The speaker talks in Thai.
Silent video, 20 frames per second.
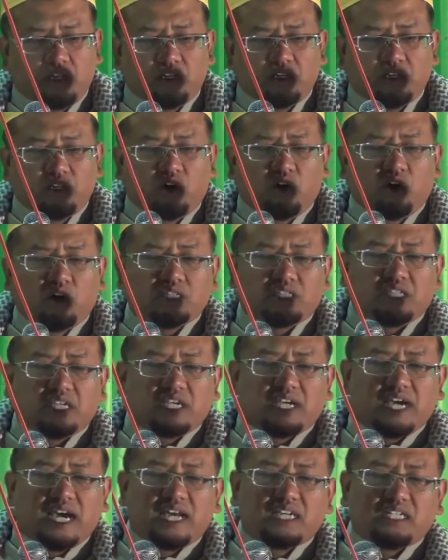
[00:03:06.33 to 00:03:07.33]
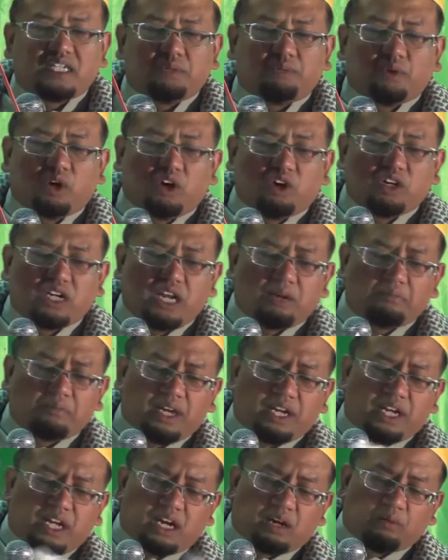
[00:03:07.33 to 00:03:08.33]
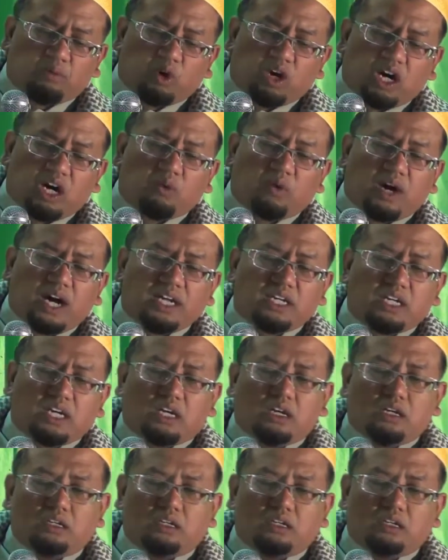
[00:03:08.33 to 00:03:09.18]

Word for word: โดยที่การที่พระองค์นั้นไม่ได้ระบุเอาไว้เนี่ย